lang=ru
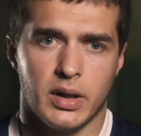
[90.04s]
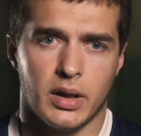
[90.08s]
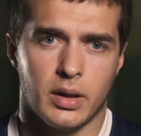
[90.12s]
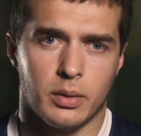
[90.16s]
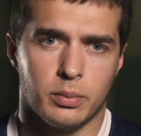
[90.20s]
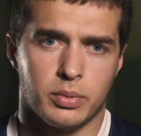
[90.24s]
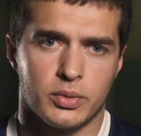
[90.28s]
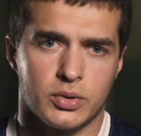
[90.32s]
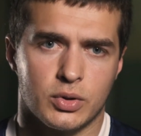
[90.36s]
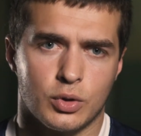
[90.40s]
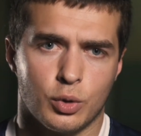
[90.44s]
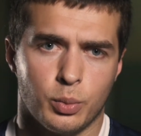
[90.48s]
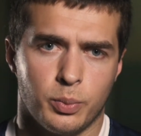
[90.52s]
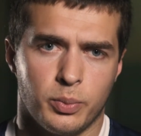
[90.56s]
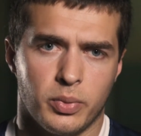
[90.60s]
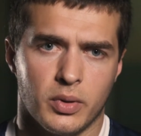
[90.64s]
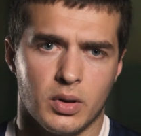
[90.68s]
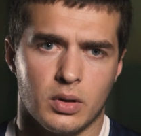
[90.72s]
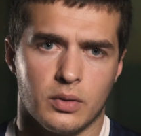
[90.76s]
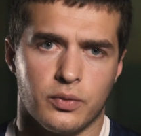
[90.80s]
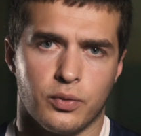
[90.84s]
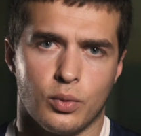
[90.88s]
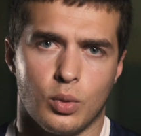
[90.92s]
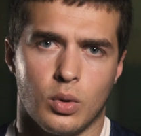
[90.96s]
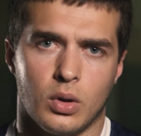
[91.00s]
я
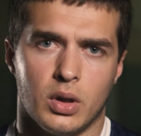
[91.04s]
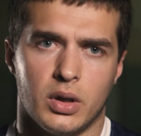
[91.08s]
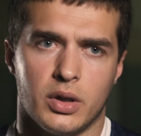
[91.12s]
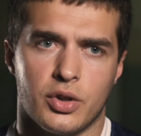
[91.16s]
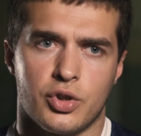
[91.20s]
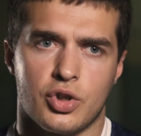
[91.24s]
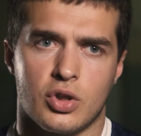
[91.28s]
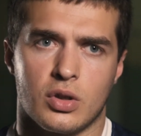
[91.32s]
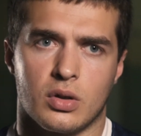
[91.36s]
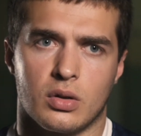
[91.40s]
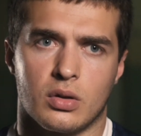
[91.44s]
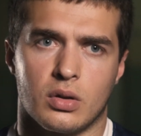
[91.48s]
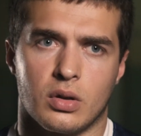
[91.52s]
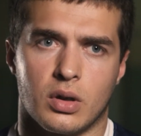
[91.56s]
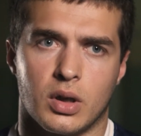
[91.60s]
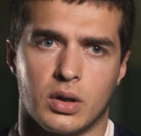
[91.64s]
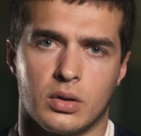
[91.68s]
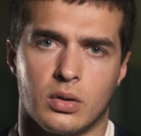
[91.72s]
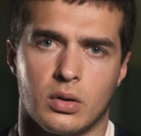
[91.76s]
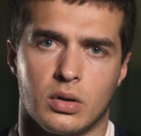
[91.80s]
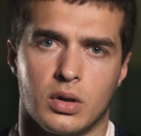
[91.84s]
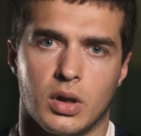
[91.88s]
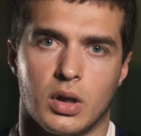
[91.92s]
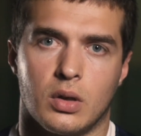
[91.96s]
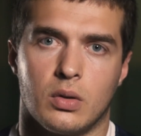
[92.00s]
поступил в колледж, э,
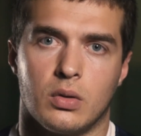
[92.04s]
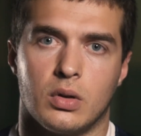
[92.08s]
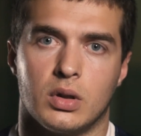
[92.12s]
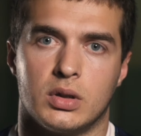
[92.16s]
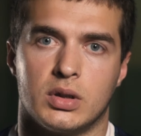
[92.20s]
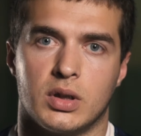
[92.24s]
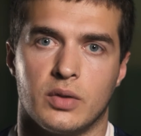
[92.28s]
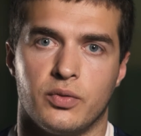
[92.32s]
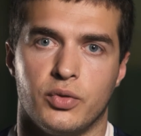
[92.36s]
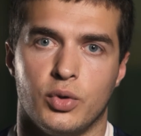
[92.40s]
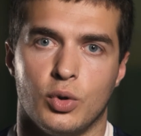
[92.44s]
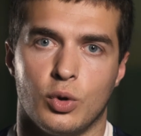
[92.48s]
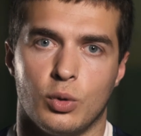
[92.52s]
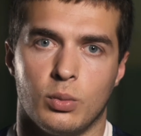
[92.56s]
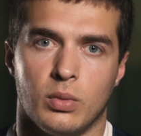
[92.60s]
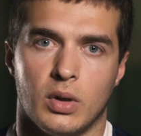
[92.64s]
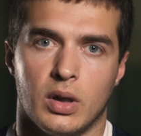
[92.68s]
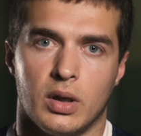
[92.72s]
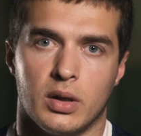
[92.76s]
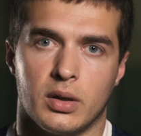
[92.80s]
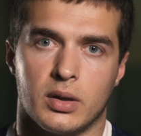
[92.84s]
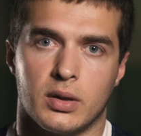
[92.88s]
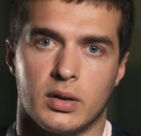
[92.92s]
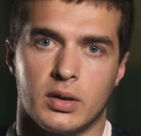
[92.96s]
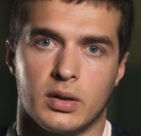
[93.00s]
который находится в
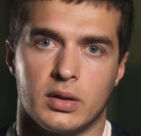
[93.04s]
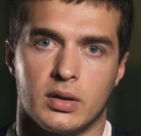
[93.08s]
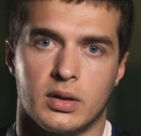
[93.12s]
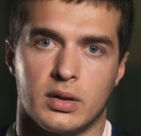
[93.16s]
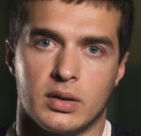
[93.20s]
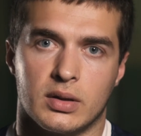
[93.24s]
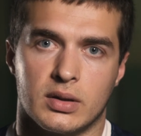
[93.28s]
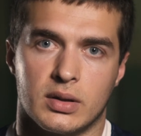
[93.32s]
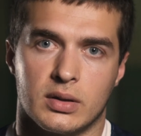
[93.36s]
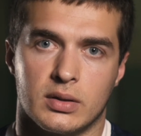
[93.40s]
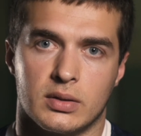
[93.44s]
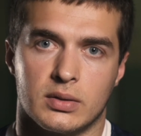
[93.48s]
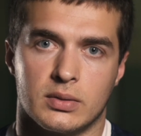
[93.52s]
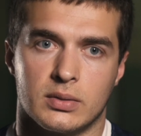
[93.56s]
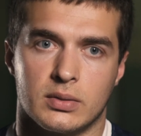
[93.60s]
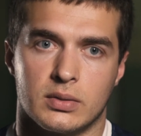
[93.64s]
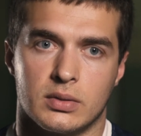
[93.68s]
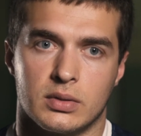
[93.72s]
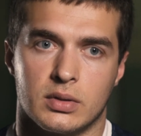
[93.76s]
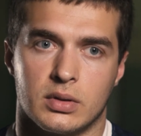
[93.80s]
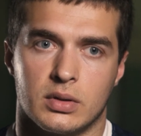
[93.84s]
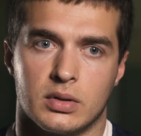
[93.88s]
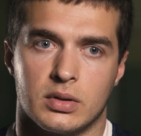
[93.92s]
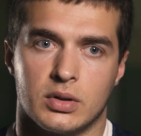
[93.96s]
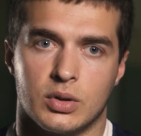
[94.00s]
Юрмале. Это
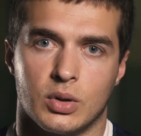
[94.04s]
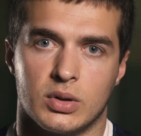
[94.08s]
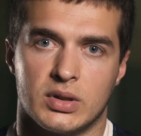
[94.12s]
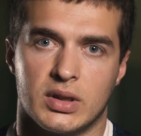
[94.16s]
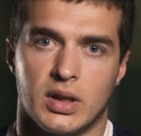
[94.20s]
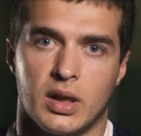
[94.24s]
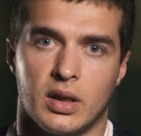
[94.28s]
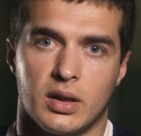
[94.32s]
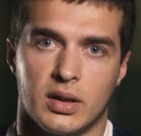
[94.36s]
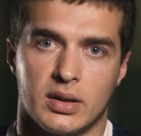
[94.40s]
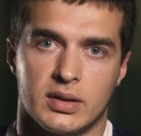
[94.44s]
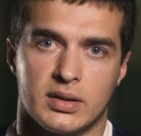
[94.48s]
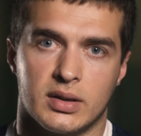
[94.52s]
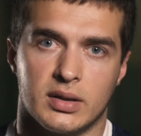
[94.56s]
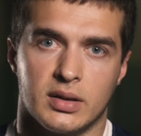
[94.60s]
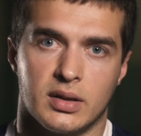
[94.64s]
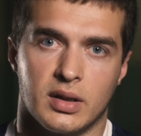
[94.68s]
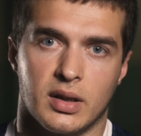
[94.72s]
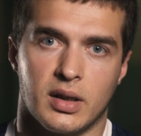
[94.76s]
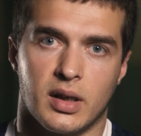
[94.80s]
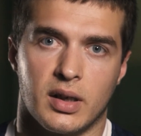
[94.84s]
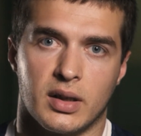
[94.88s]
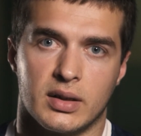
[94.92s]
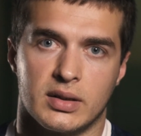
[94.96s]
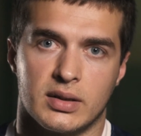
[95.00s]
социалась
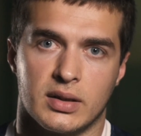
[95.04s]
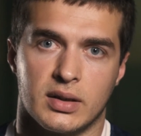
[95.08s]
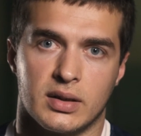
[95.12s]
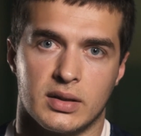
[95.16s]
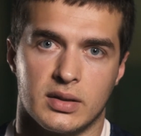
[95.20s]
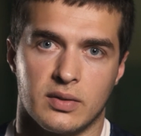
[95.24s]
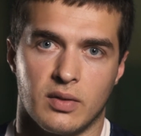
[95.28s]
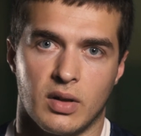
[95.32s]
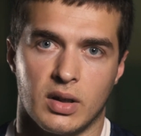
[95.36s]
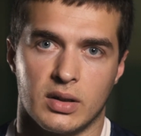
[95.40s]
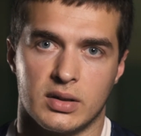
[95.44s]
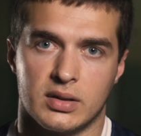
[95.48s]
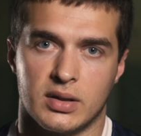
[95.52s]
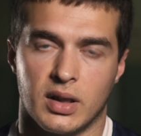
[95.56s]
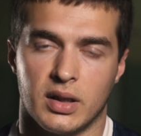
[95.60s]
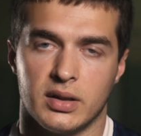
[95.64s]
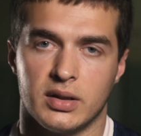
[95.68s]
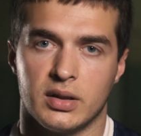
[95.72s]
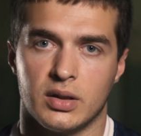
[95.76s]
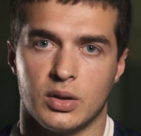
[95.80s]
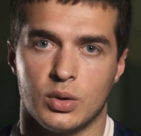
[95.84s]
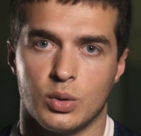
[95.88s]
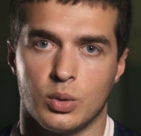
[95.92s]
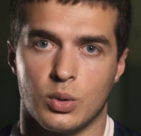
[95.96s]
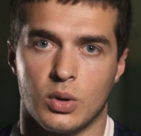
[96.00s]
интеграция с
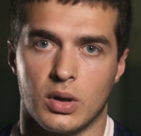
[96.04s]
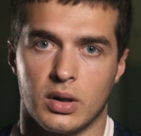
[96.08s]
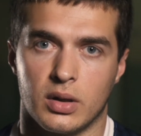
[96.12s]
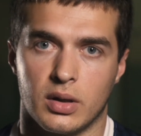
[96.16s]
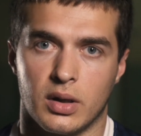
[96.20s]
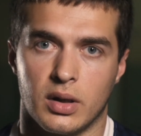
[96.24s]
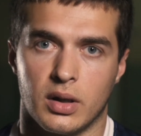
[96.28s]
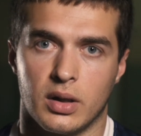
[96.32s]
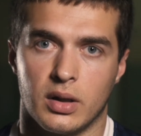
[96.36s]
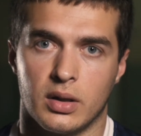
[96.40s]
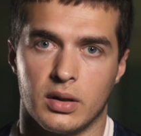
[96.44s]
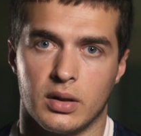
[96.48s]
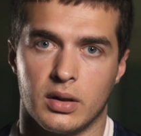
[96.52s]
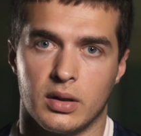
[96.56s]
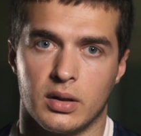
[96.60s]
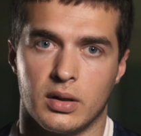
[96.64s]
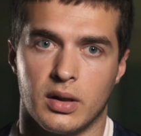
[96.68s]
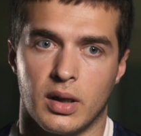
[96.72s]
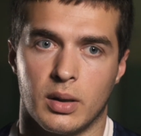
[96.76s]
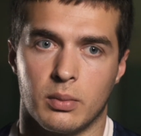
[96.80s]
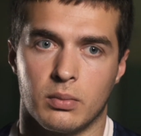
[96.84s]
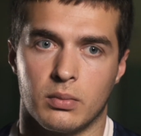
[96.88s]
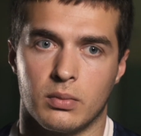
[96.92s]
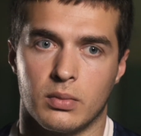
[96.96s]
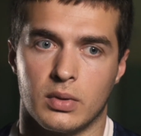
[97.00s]
Валсадентура, да, и
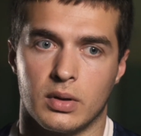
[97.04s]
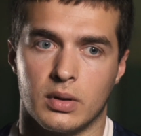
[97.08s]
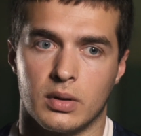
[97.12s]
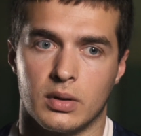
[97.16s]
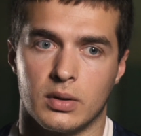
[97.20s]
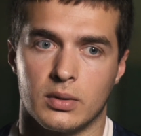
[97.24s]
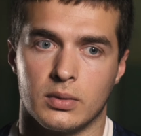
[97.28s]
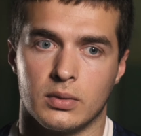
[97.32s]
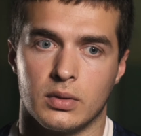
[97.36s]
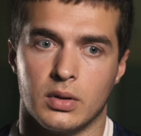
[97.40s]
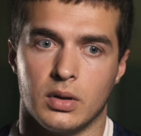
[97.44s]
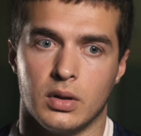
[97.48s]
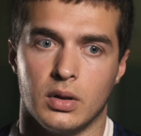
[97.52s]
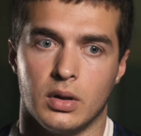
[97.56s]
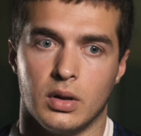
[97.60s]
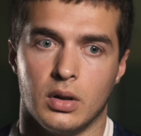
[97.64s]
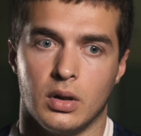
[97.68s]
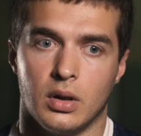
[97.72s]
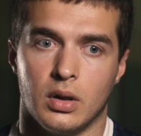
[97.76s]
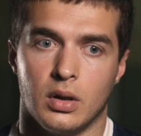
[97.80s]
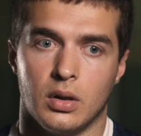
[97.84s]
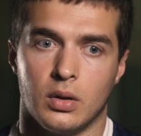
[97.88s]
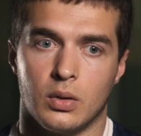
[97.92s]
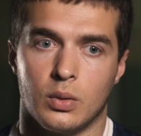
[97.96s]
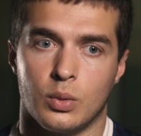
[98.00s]
там э,
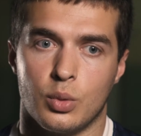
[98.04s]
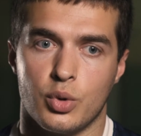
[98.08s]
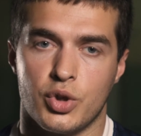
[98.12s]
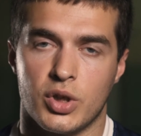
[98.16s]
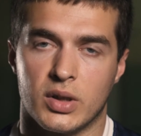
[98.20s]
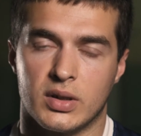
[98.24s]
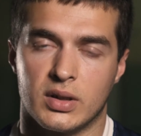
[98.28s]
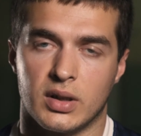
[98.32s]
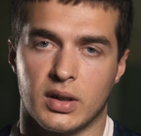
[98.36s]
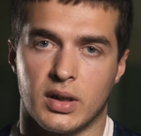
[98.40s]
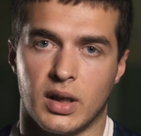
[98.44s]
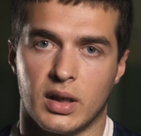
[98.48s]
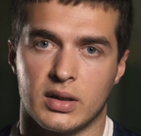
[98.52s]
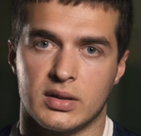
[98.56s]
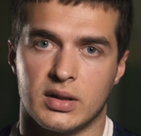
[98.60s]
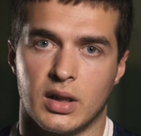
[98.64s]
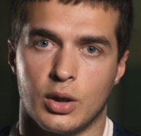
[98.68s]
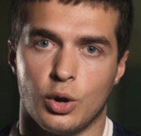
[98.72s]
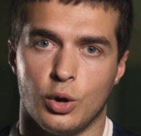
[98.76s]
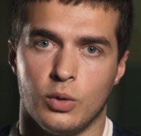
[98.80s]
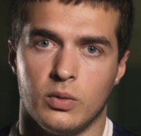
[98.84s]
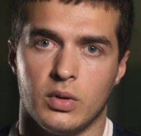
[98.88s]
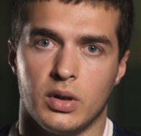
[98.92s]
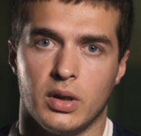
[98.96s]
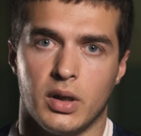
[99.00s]
учатся как
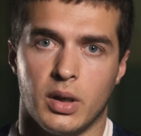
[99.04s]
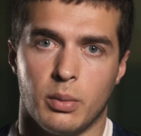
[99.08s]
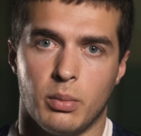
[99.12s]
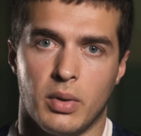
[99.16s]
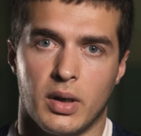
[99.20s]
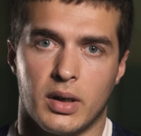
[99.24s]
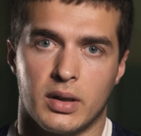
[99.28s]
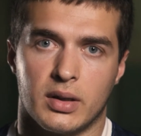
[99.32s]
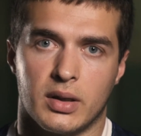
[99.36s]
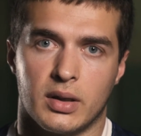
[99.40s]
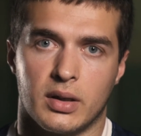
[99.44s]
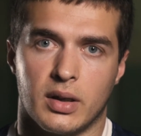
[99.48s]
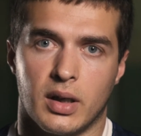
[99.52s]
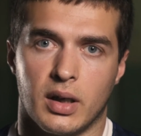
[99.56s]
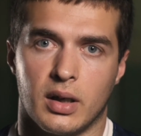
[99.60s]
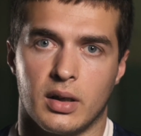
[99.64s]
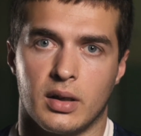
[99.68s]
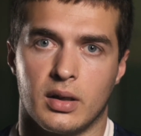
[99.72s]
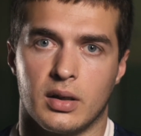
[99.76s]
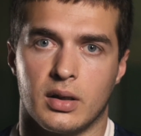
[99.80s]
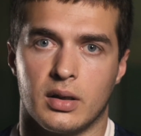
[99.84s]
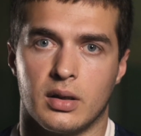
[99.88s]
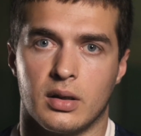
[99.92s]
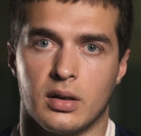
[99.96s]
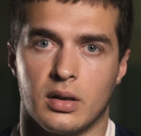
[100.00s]
здоровые ребята, так
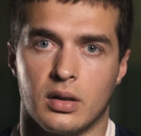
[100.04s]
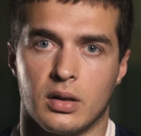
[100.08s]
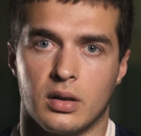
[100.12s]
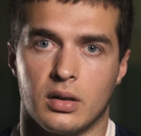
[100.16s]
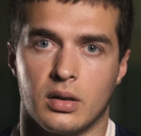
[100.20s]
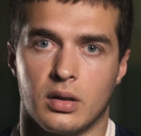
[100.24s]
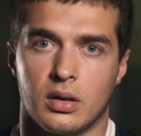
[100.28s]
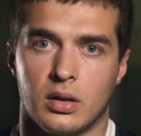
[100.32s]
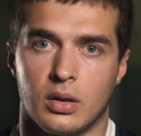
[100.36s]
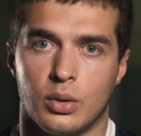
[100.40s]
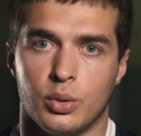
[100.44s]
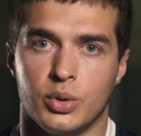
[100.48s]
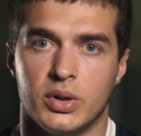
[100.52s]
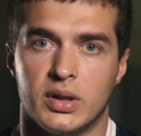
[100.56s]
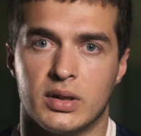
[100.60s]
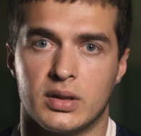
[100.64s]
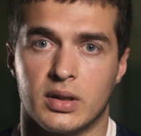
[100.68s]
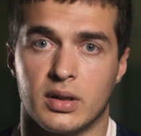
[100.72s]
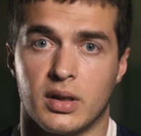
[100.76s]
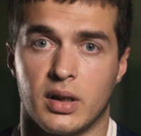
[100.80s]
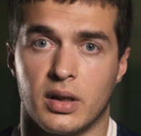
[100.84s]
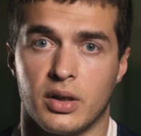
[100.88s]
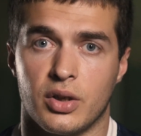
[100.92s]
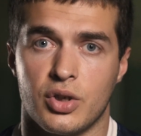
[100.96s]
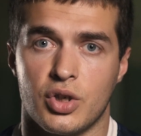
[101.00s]
и люди с
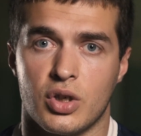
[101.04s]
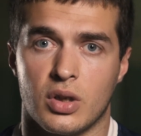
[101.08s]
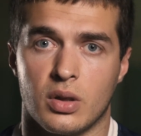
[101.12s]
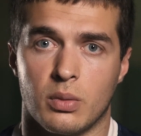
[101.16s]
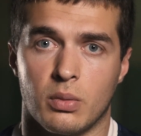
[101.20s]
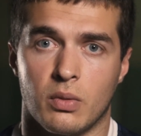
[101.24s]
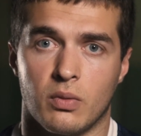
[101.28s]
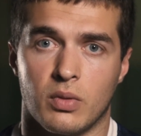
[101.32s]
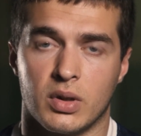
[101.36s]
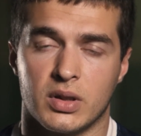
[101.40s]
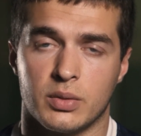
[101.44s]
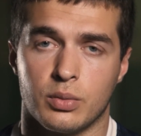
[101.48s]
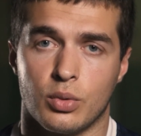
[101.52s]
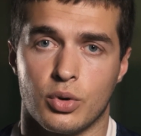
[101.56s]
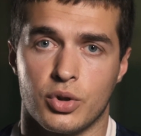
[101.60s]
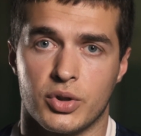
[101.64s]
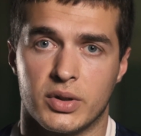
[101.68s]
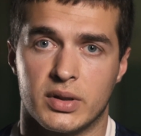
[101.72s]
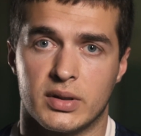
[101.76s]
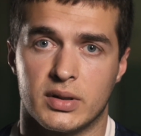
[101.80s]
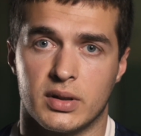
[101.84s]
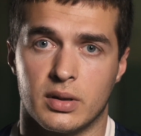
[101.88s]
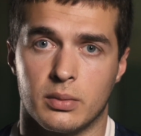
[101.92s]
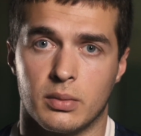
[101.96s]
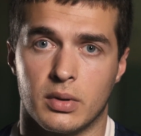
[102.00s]
ограниченными
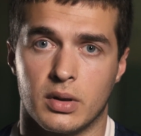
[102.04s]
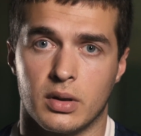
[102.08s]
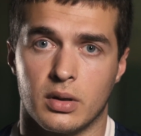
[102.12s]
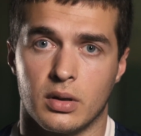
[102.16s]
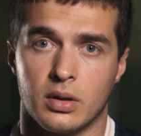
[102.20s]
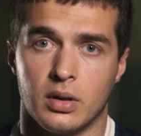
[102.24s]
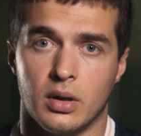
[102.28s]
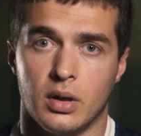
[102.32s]
возможностями.